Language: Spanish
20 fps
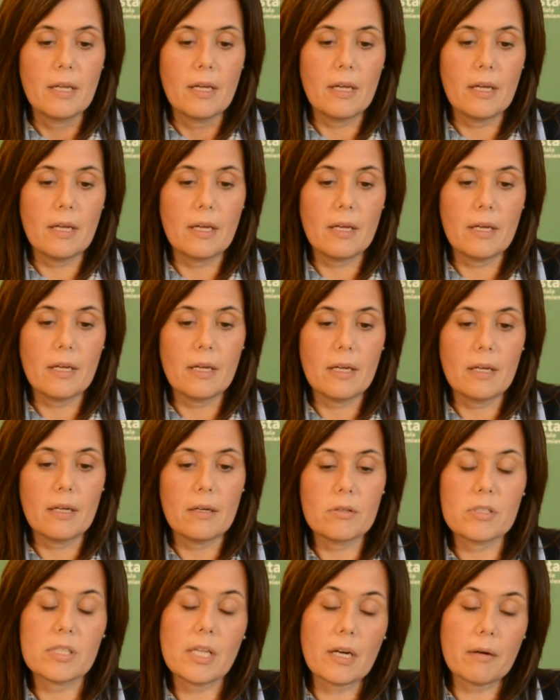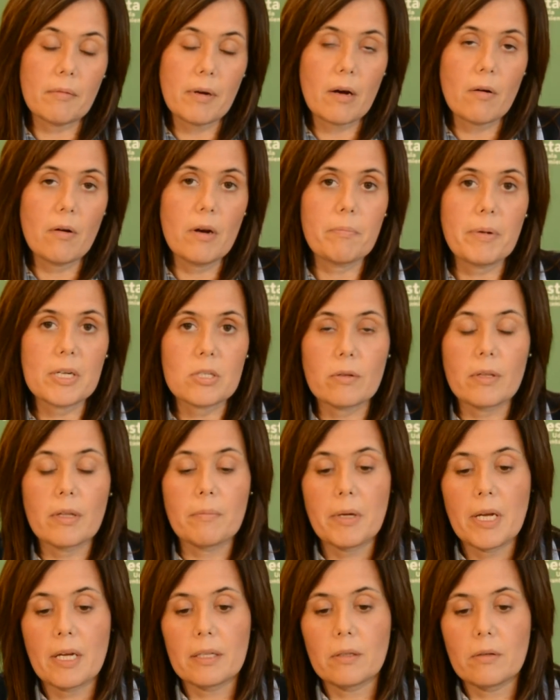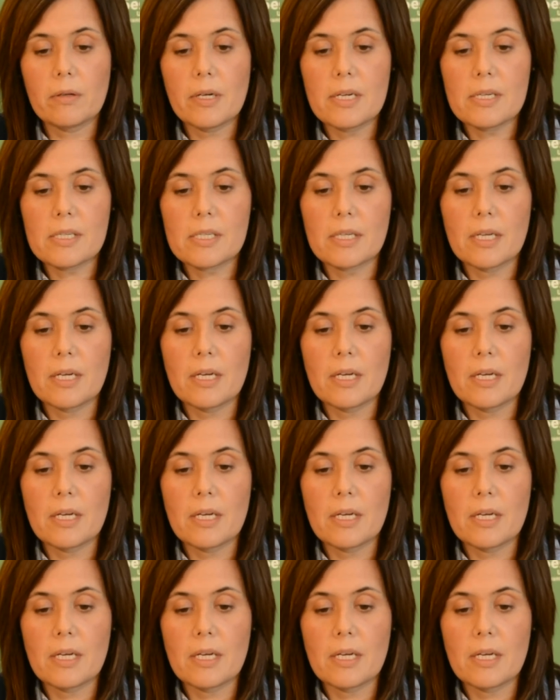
eh, no está rebajado el paso de peatones